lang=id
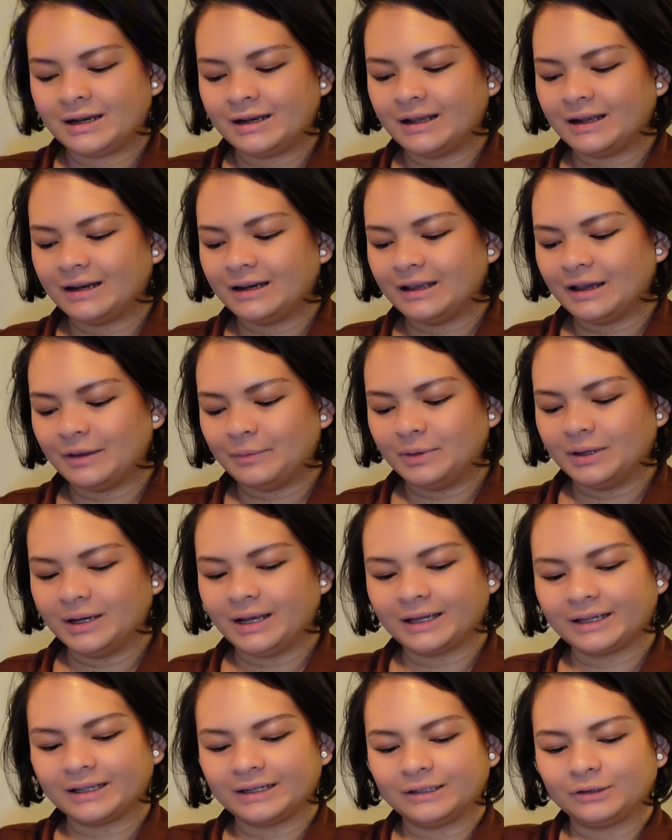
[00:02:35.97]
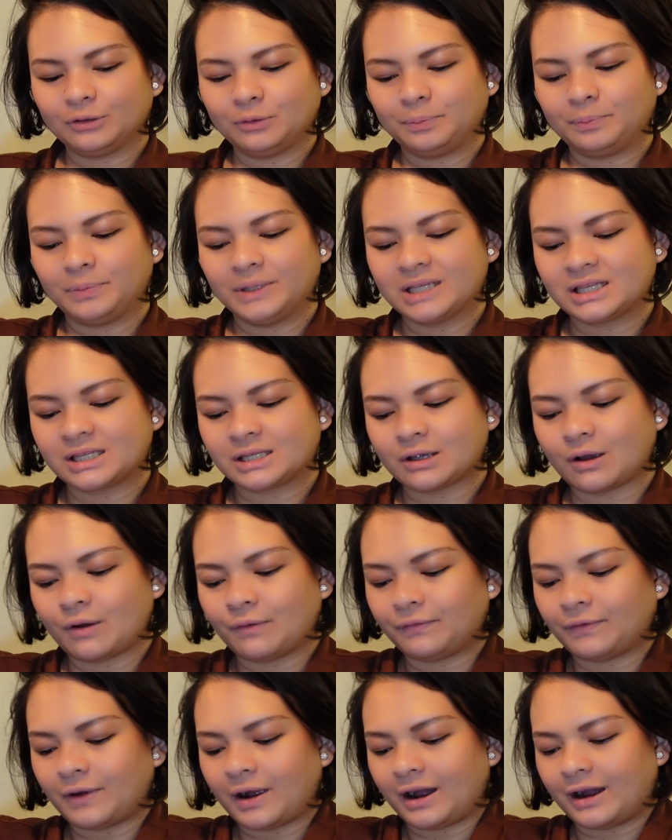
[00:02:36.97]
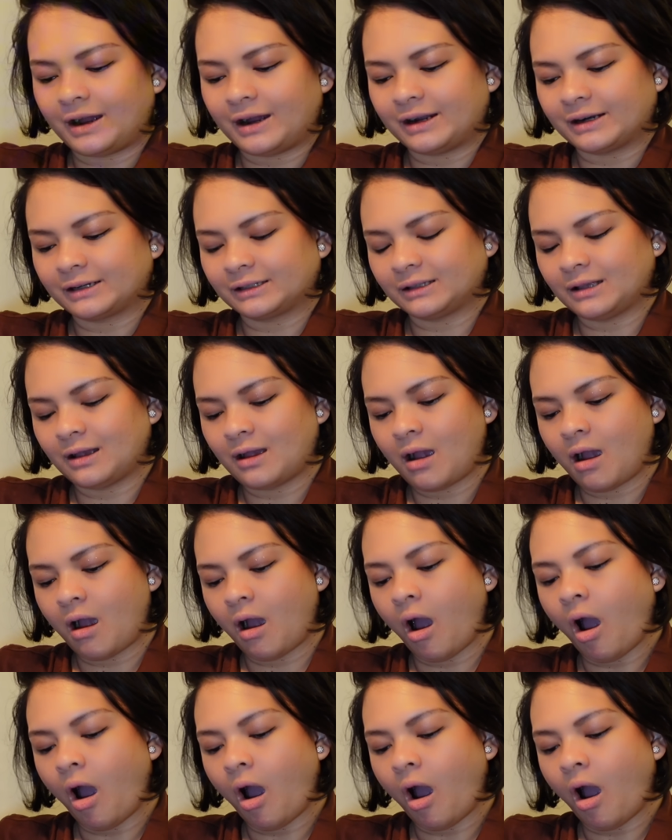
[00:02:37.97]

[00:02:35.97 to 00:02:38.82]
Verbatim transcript: dan dia bilang ini tuh piece of art